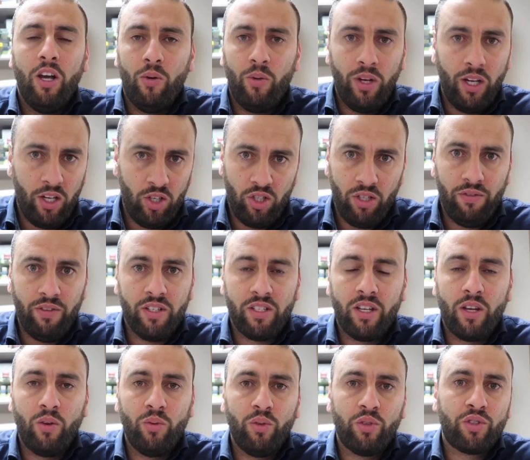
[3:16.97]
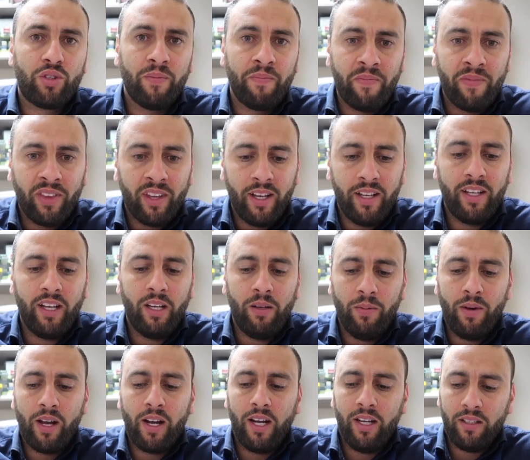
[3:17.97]
ولا حتجي في سنه ونص هي
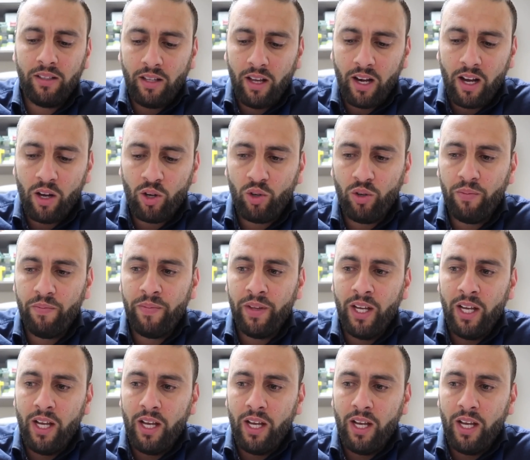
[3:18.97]
عباره عن تراكم